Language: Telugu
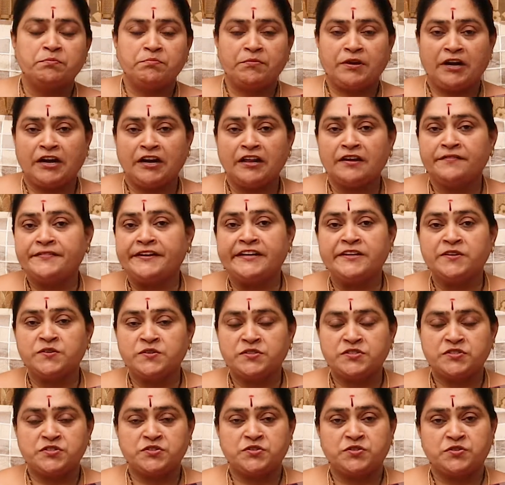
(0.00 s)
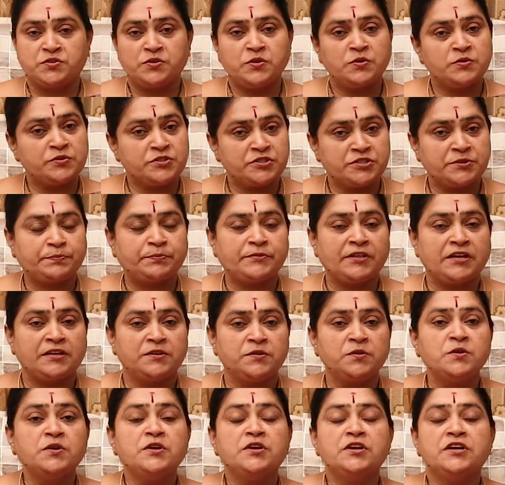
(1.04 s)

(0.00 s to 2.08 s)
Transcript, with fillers: మరలా వీడియోస్లో చెప్తాను